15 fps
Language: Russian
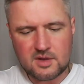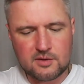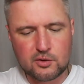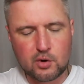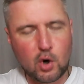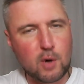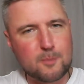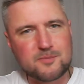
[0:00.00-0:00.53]

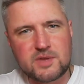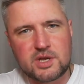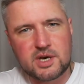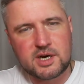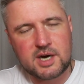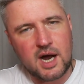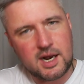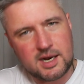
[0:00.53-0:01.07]
но
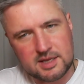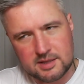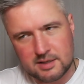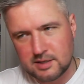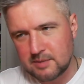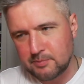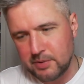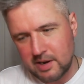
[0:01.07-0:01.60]
никак это
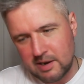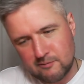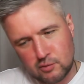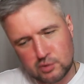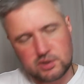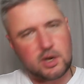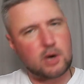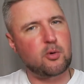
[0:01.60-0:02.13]
не прям
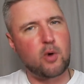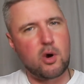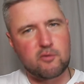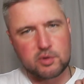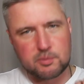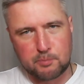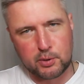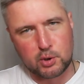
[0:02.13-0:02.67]
вот такой
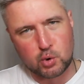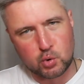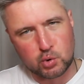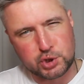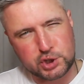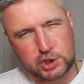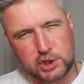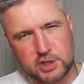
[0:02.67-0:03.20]
вот
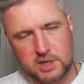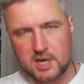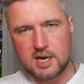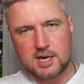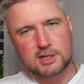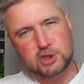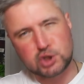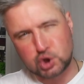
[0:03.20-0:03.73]
прущий,
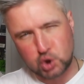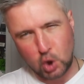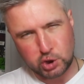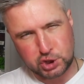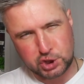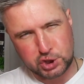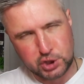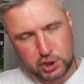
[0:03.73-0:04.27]

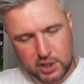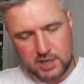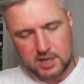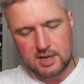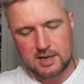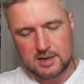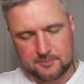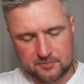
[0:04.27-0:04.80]

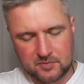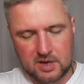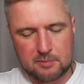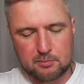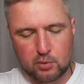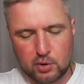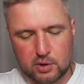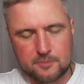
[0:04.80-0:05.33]
сочный
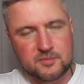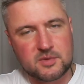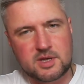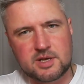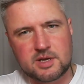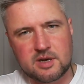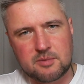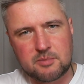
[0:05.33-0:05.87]
напор
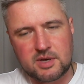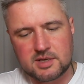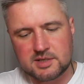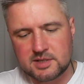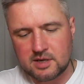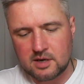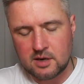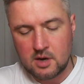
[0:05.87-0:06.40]

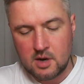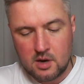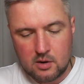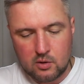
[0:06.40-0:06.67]
егермейстера.